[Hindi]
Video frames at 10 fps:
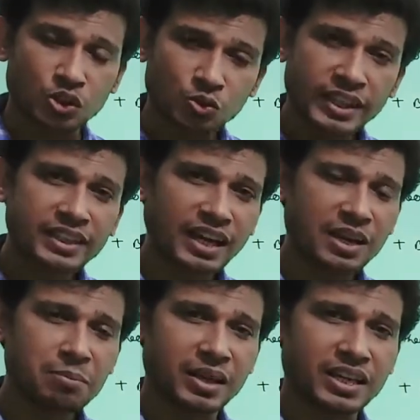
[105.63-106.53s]
यूनिट
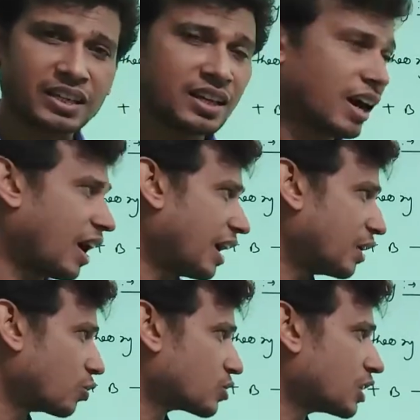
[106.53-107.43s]
टाइम में
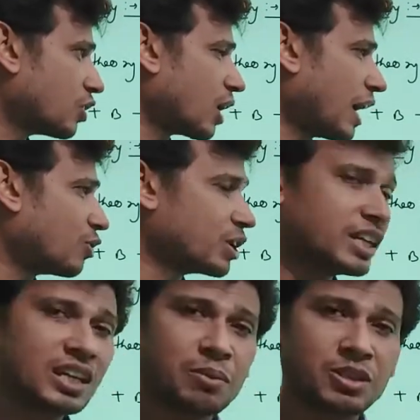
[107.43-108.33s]
हाइड्रोजन और
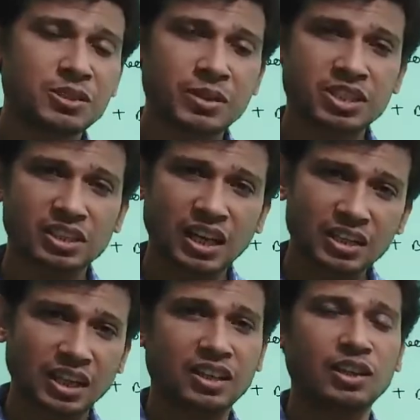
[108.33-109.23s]
आयोडीन के बीच में जितना
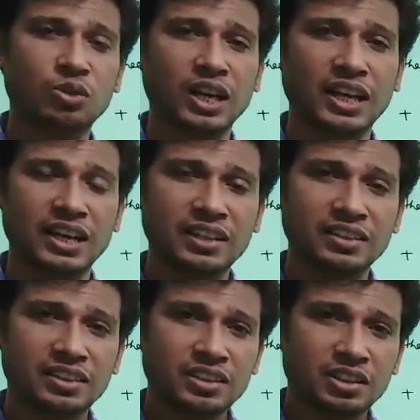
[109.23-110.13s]
टक्कर हो रहा है
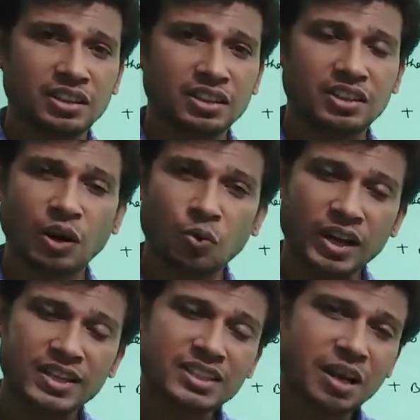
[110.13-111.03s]
क्या
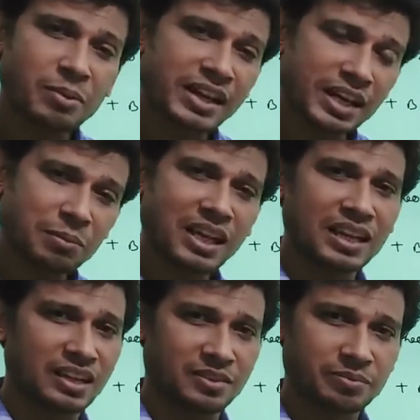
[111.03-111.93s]
वहीं से हमें रेट
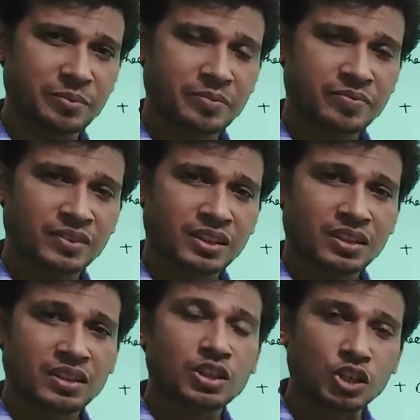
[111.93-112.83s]
मिलेगा
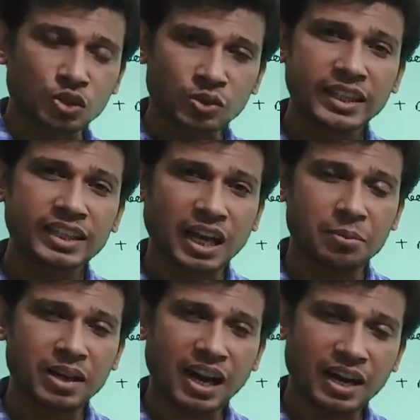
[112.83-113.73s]
यूनिट
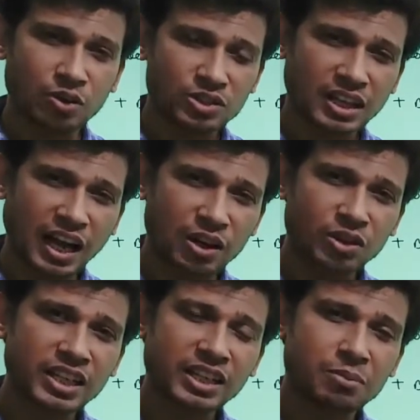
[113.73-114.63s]
टाइम में हाइड्रोजन
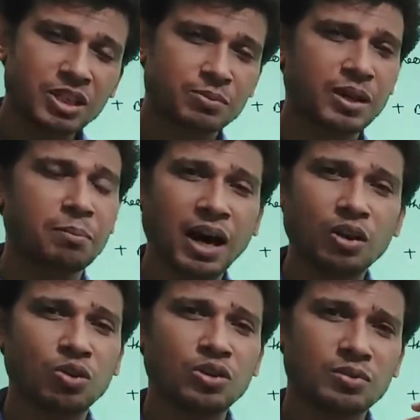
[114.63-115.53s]
आयोडीन के बीच में
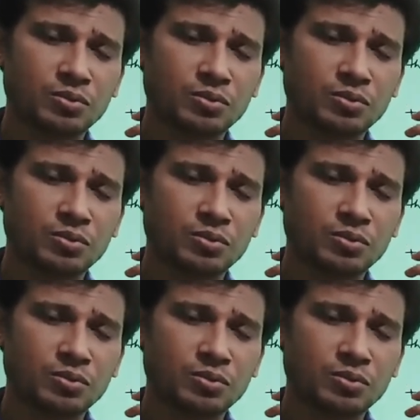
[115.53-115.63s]
मान लो